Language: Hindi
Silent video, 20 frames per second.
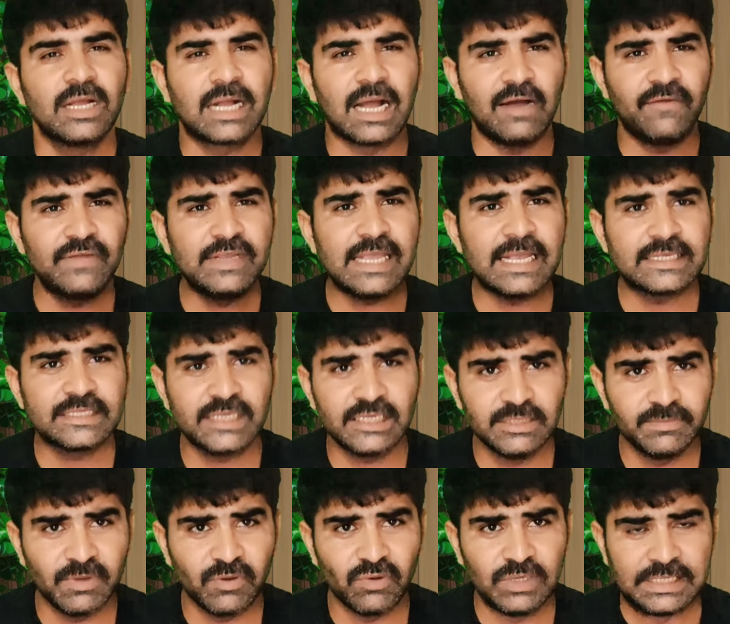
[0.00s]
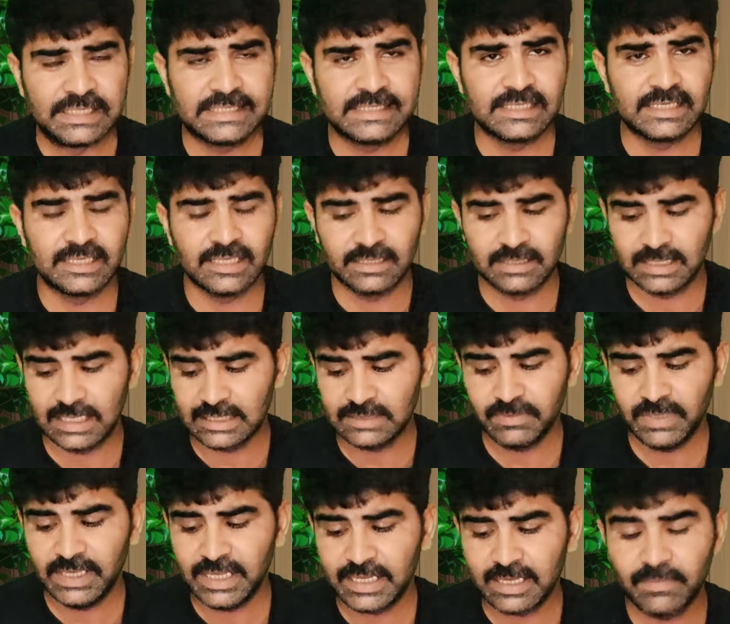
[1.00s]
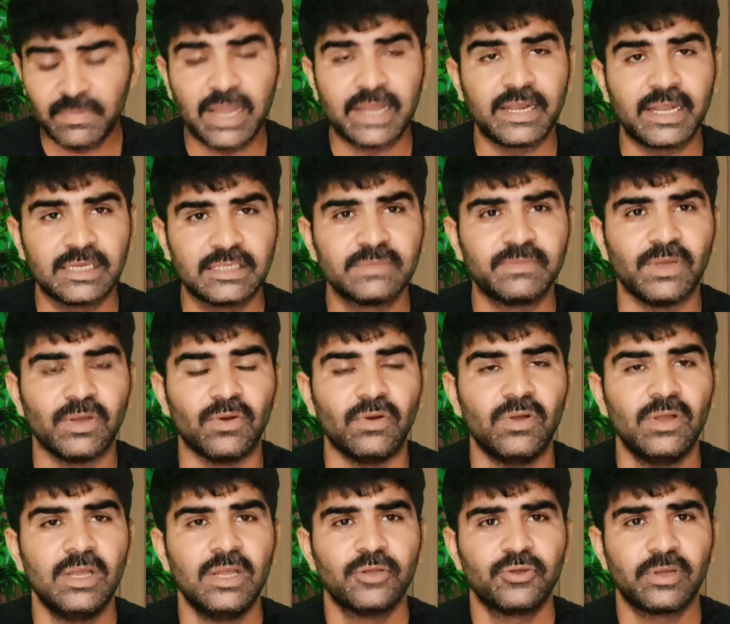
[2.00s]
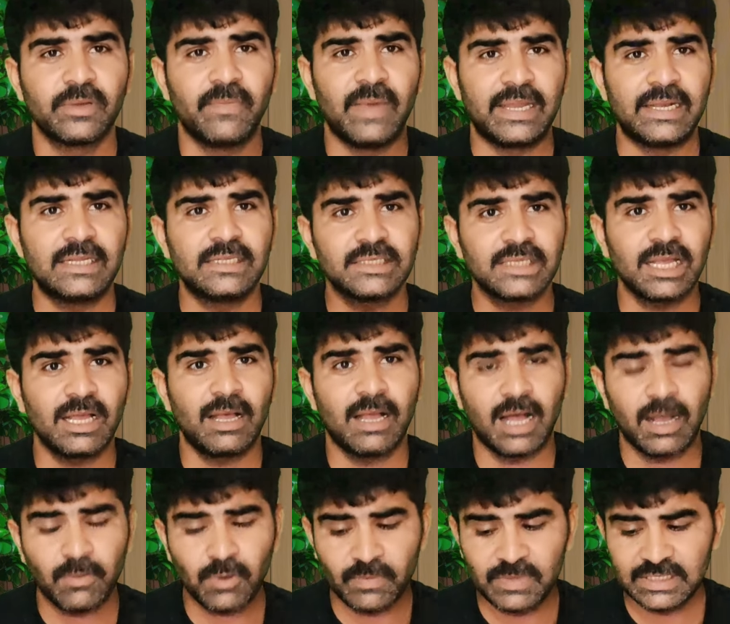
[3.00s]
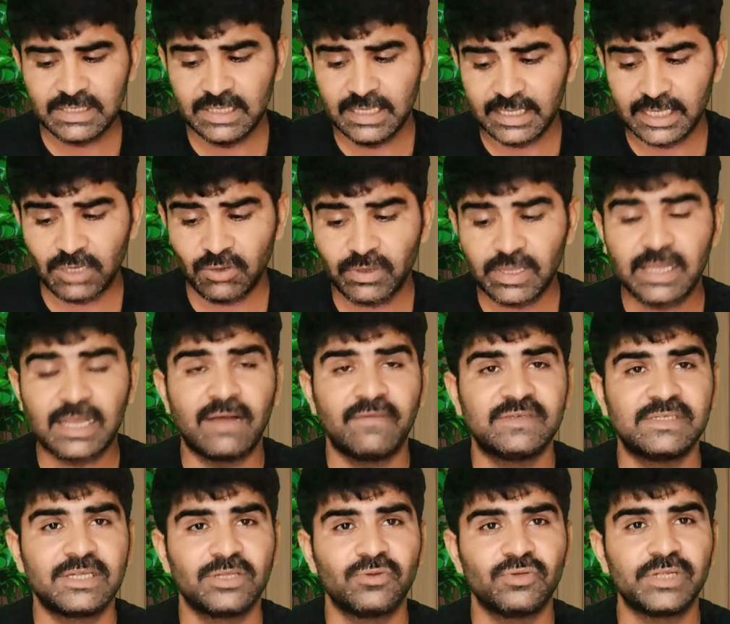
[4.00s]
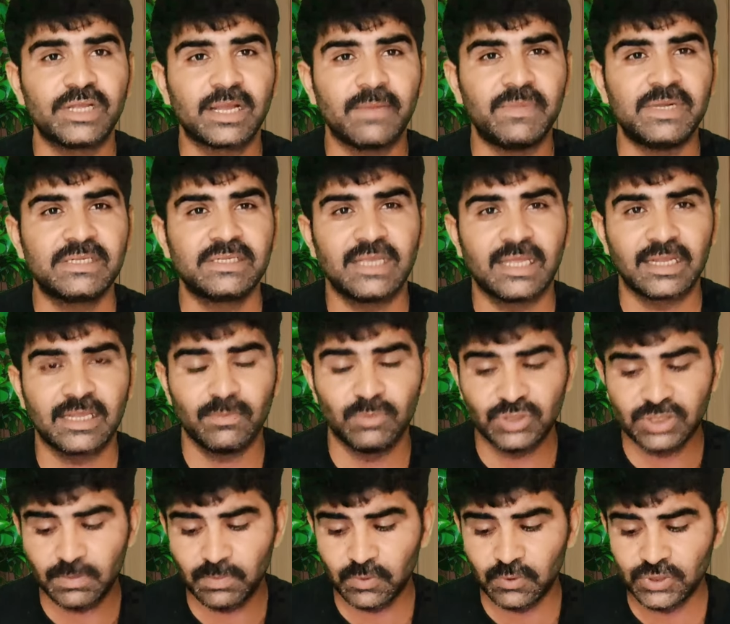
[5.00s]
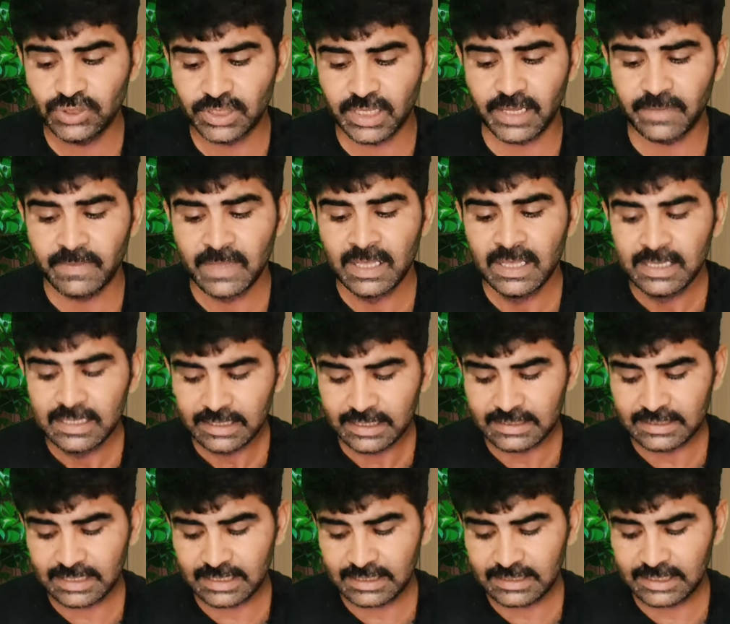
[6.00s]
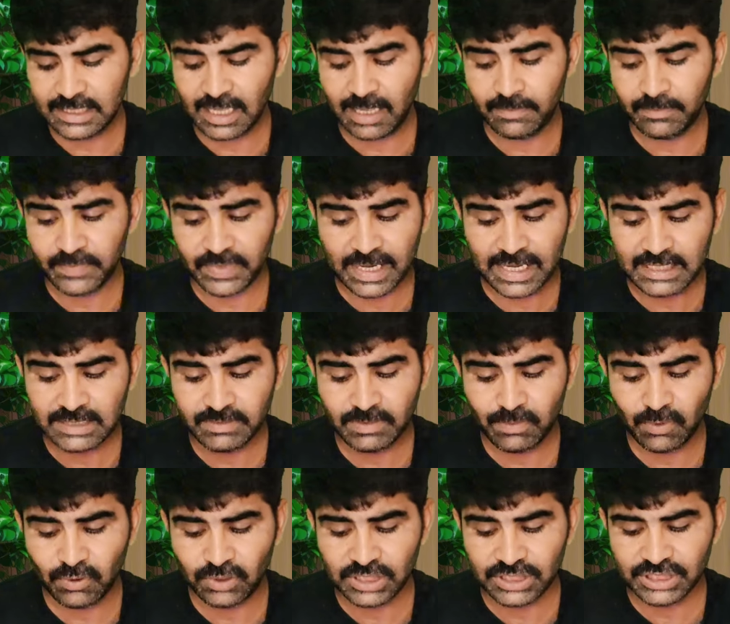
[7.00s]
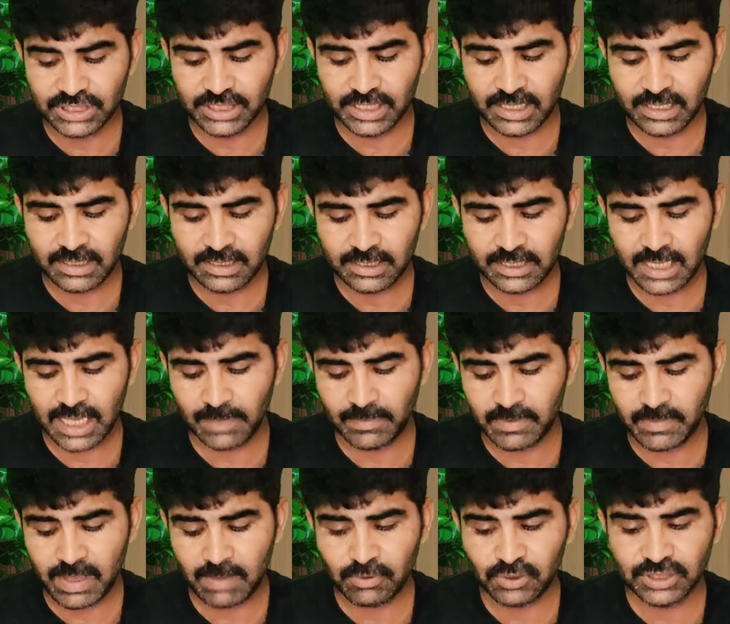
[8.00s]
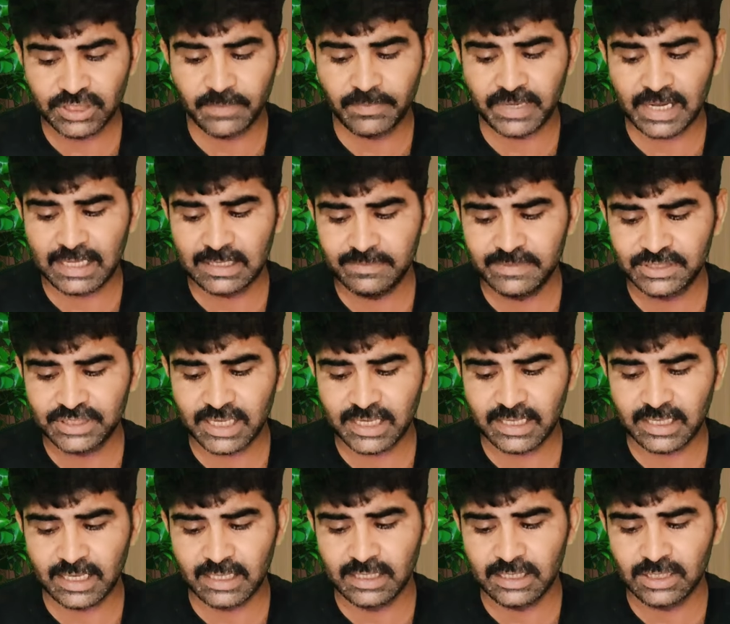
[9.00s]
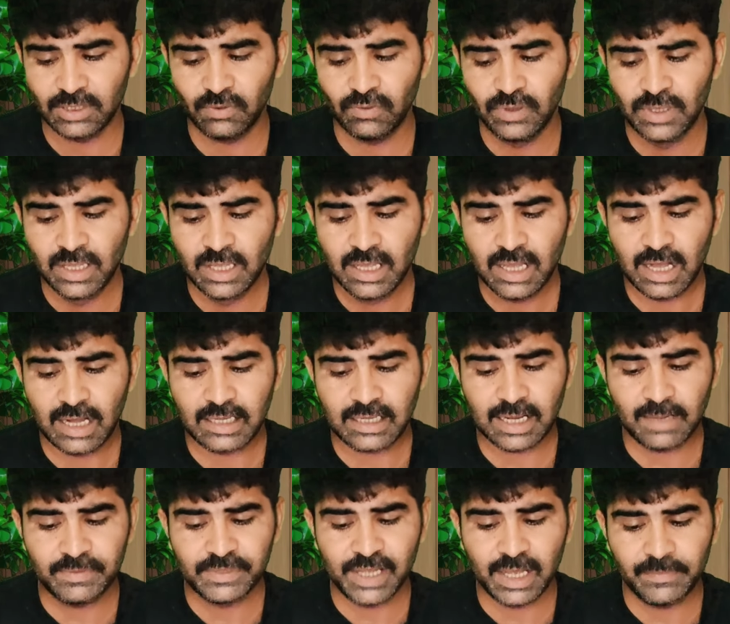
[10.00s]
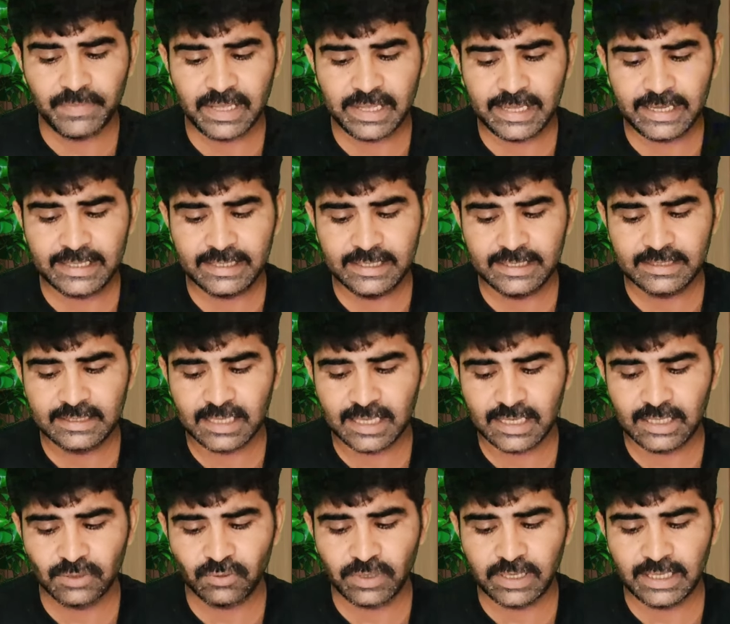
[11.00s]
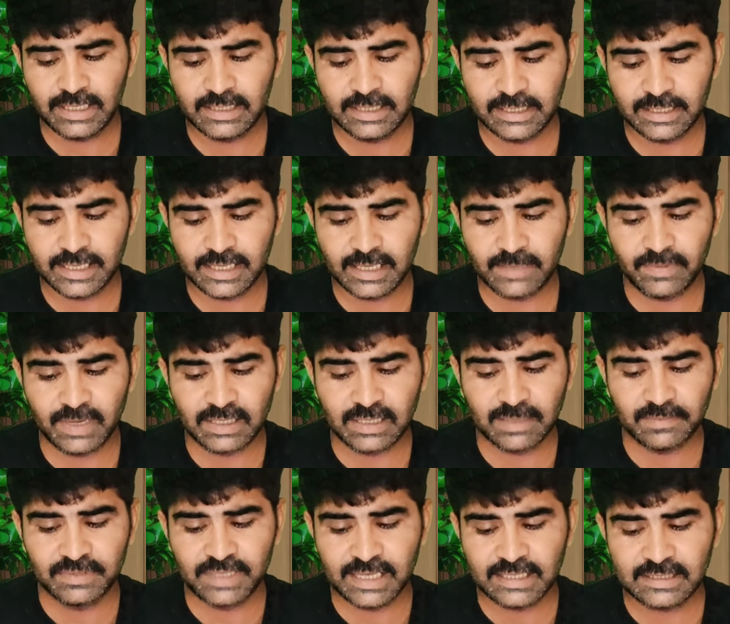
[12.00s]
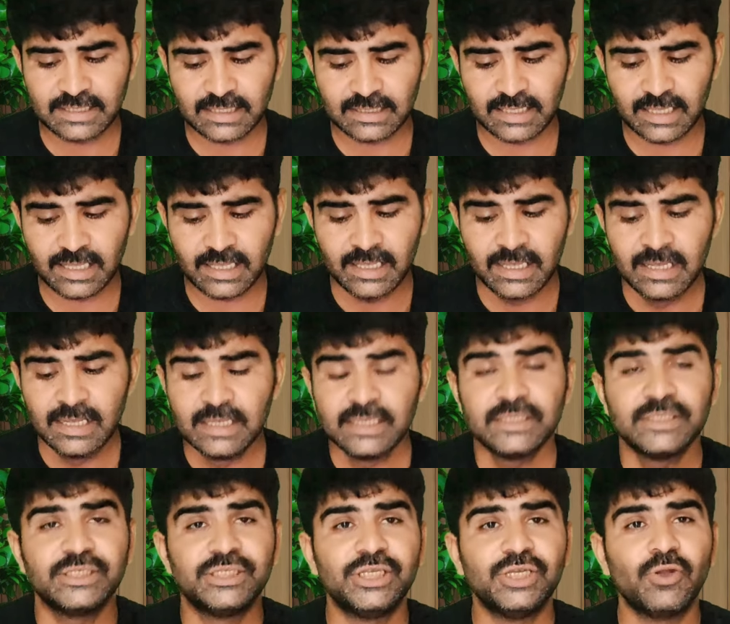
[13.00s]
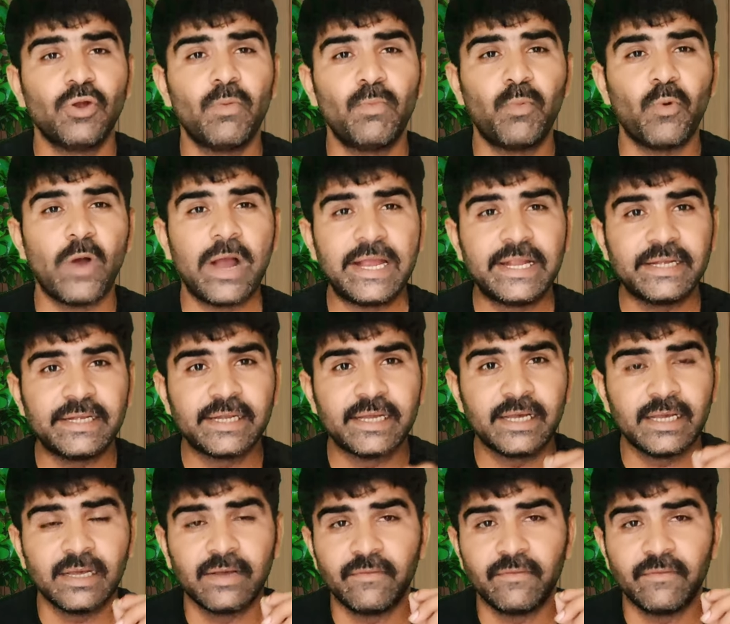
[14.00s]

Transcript: काफी एक्सटेंट पे वो लिस्टेड है लाजमी नहीं है कि बाइनांस पे हो क्योंकि बाइनांस का आप हम इसीलिए कह रहे हो कि काफी सारे लोग कमेंट्स करके मुझसे पूछ रहे हैं कि सर इसकी आप प्राइस भी बहुत अच्छी है यहाँ पे मैं आपको इसकी प्राइस भी चेक करा देता हूँ अगर आप यहाँ पे एक लिखते हैं तो एक लिखने के बाद आप देख सकते हैं जीरो पॉइंट